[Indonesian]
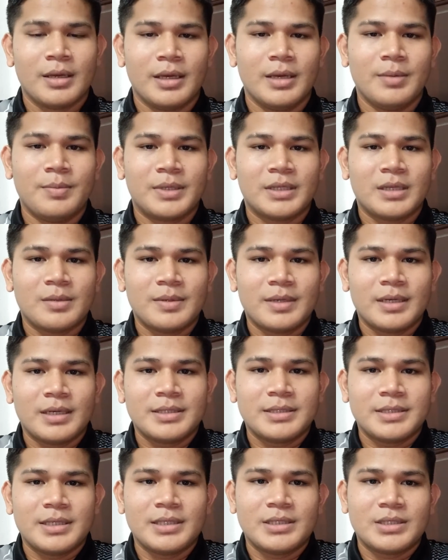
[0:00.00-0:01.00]
Yang pertama
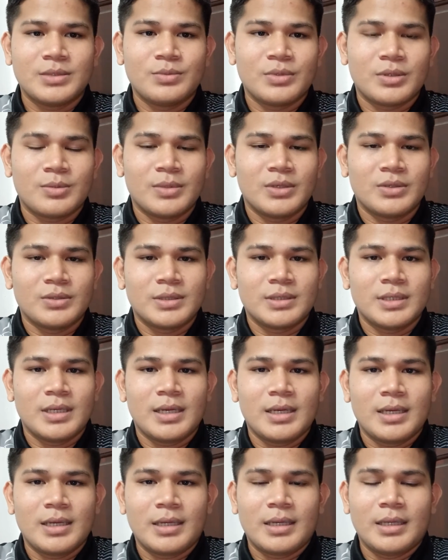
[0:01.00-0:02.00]
dari segi sumber
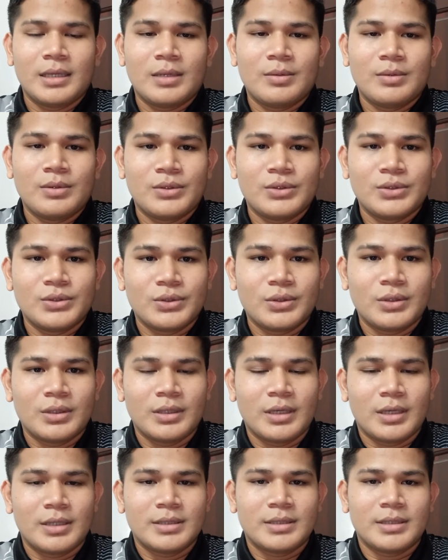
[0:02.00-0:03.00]
manusia, kita boleh
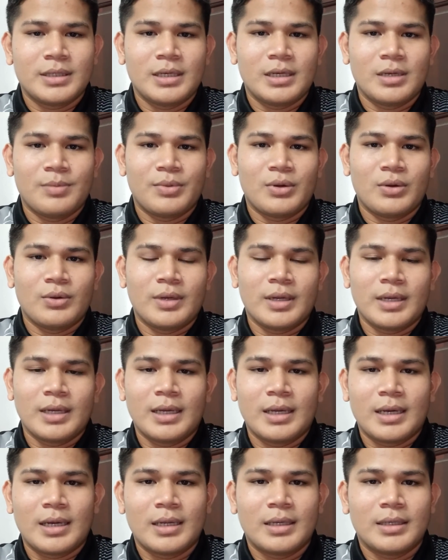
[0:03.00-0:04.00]
rujuk dari segi keperluan
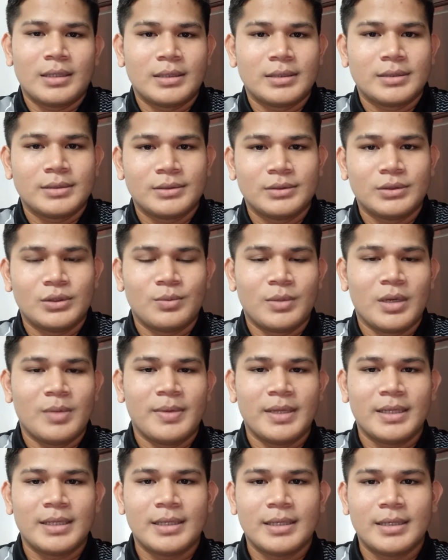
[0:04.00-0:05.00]
negara untuk
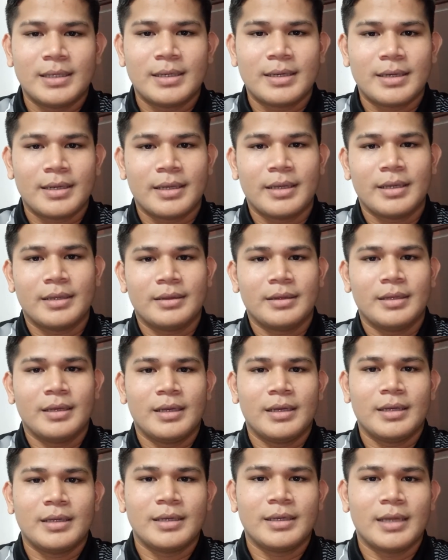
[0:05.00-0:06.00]
melibatkan
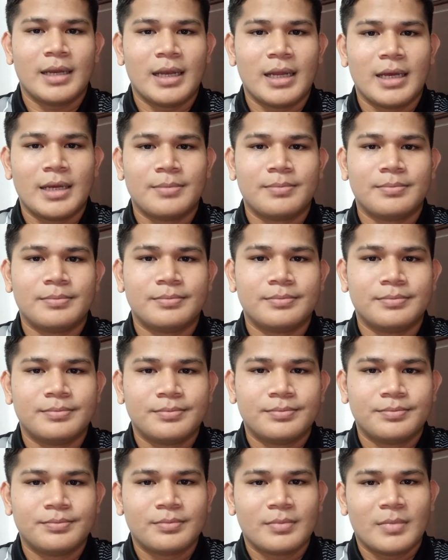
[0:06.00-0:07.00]
rakyatnya dalam
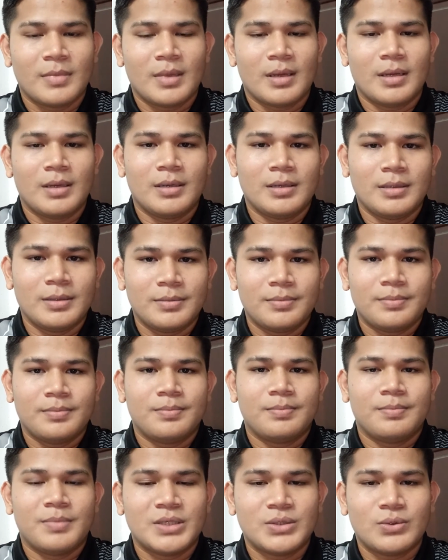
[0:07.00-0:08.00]
uh,
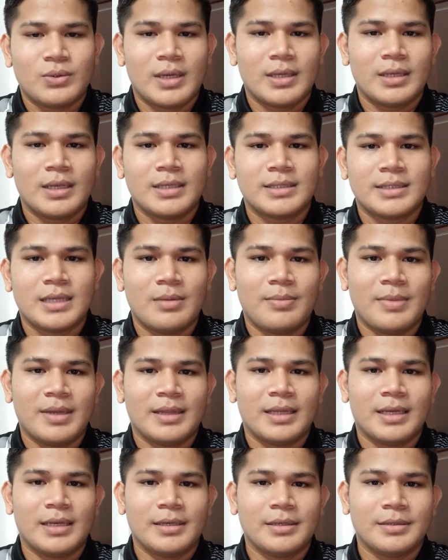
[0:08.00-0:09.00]
pasukan
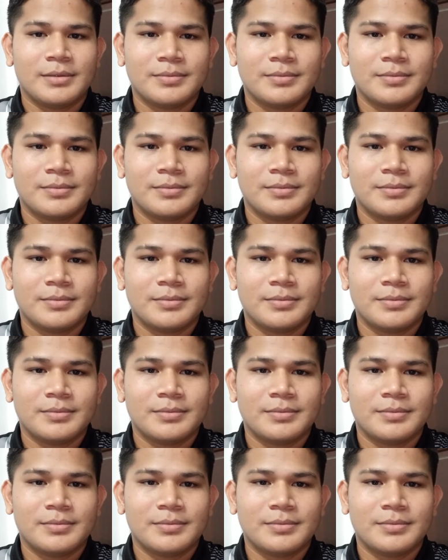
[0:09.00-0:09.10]
keselamatan.